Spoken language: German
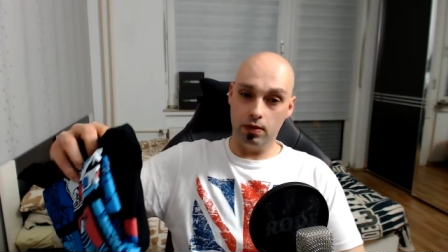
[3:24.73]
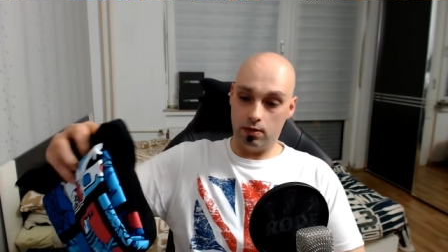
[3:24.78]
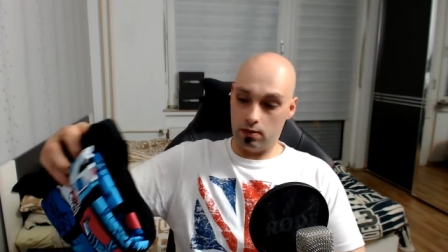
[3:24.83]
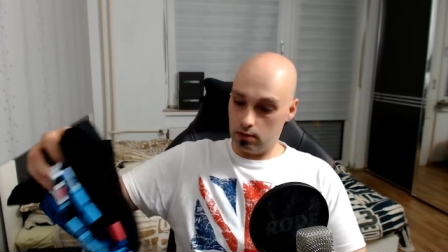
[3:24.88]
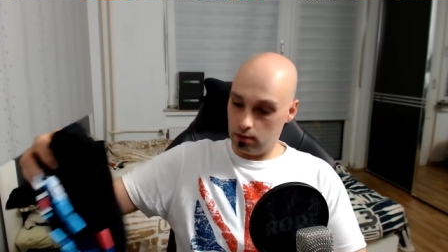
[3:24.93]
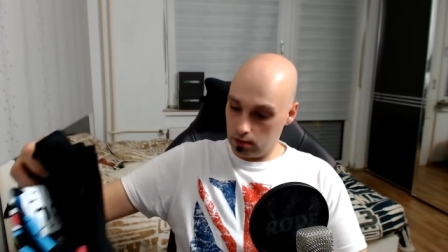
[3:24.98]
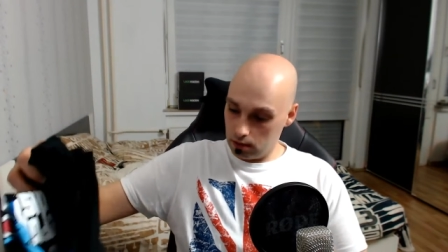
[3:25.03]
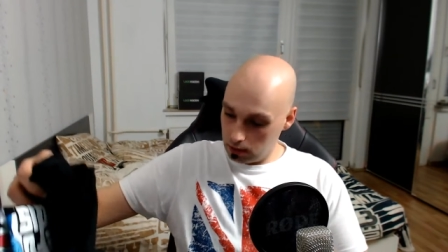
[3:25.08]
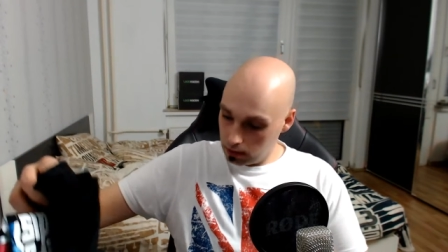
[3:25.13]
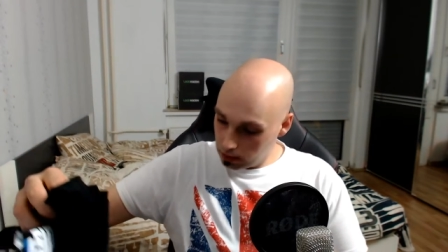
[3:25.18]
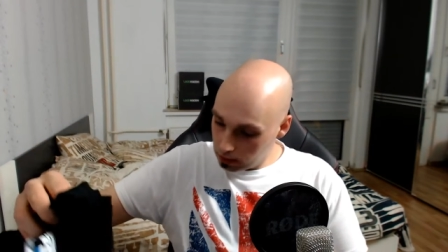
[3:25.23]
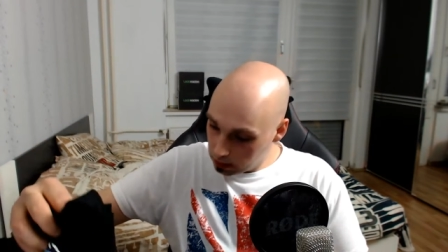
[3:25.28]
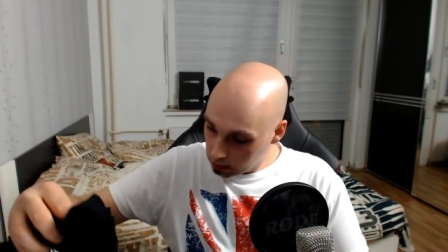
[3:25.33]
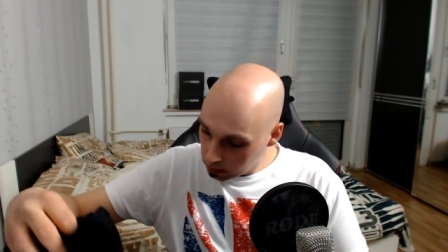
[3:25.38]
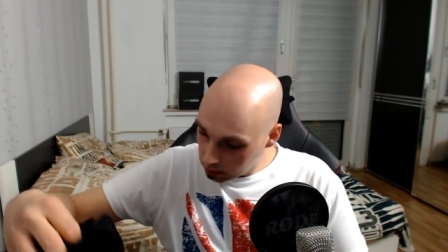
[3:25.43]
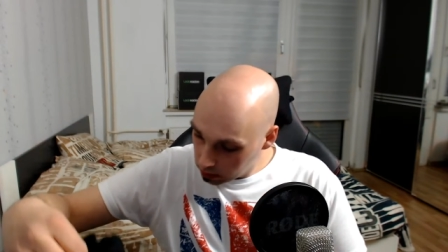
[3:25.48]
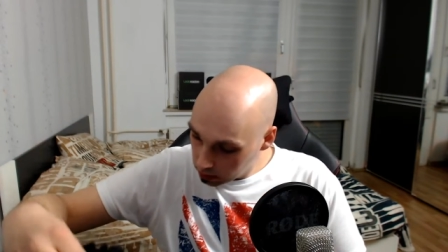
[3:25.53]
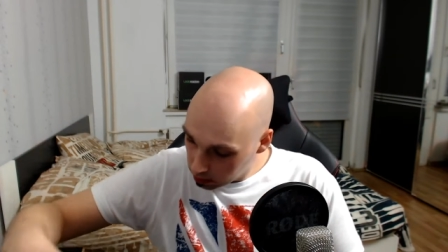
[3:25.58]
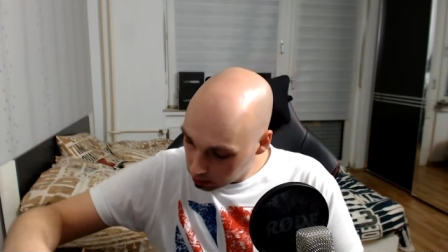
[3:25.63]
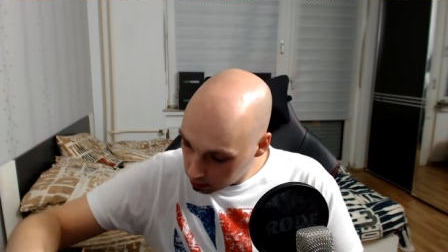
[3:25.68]

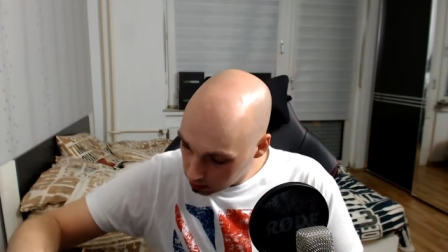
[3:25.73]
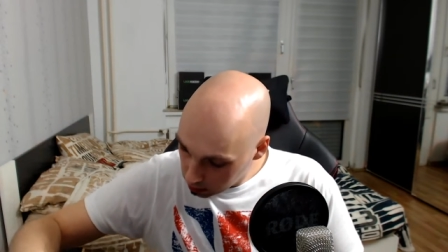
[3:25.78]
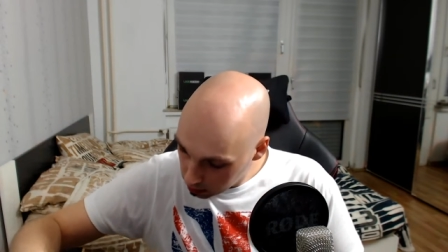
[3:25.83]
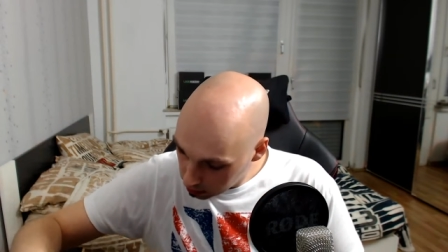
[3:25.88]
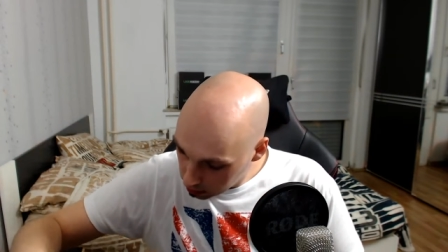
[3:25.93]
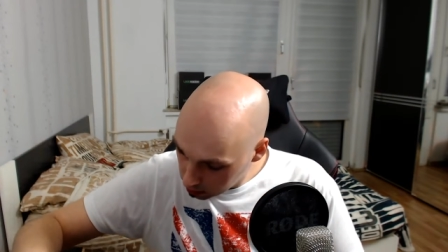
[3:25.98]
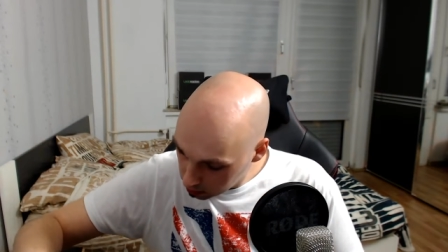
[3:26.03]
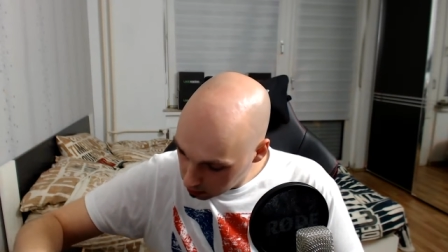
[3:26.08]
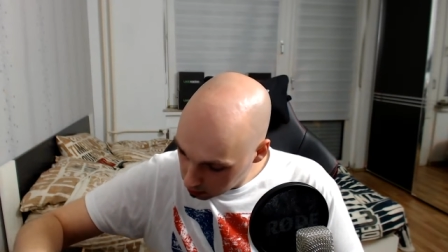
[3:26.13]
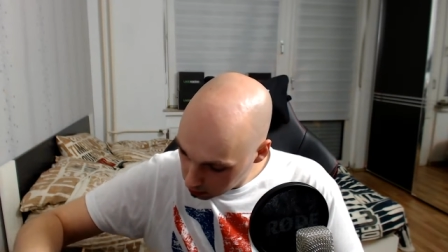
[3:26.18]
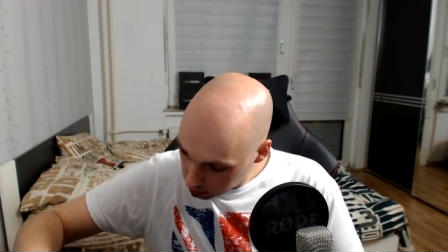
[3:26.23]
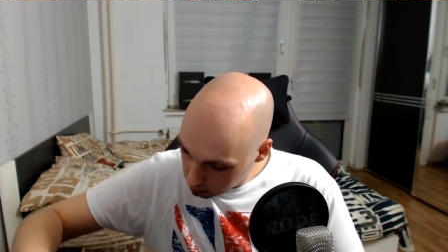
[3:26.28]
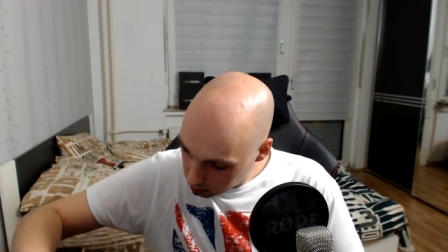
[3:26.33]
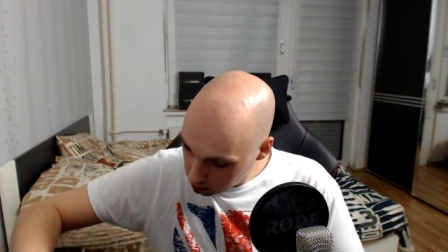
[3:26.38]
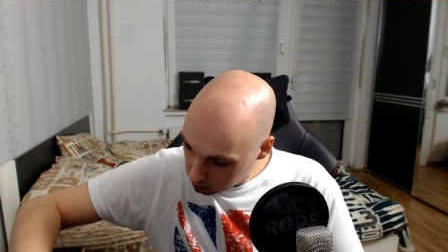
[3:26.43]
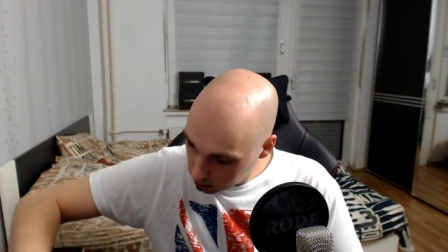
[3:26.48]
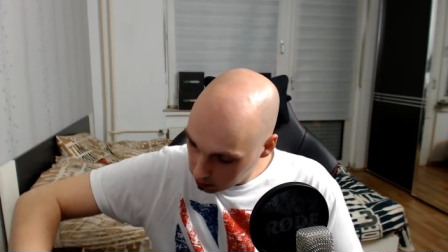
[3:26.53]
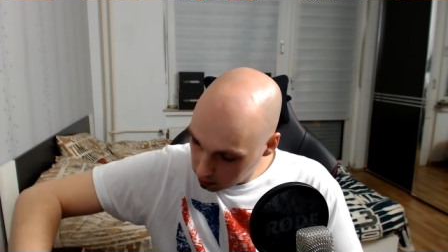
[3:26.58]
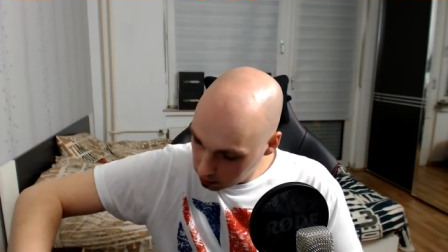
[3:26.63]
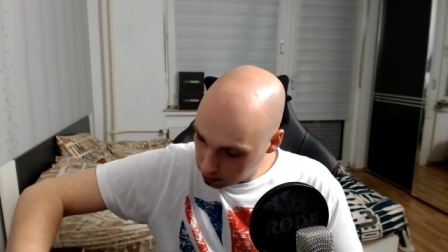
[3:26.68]

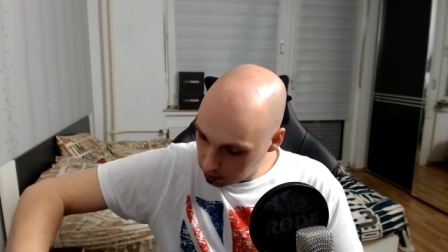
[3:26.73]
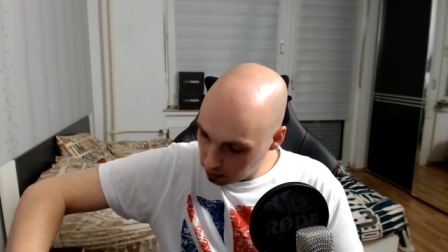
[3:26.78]
Äh, da.